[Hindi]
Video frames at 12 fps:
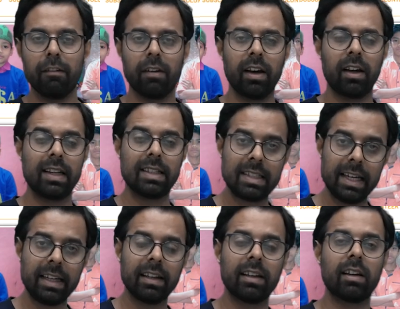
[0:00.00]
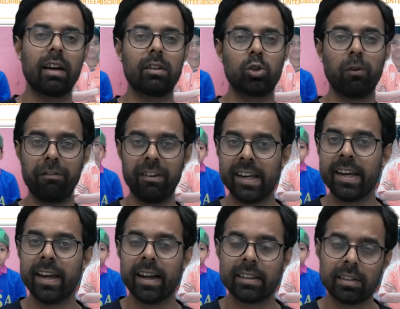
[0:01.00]
रिसीट जो फ़ी
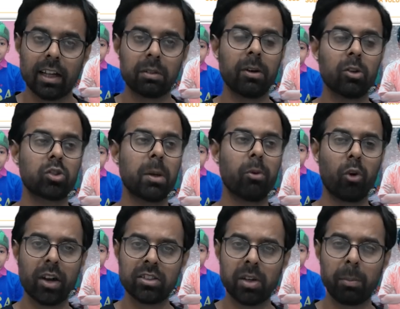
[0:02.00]
की है साथ में उसकी प्रोग्रेस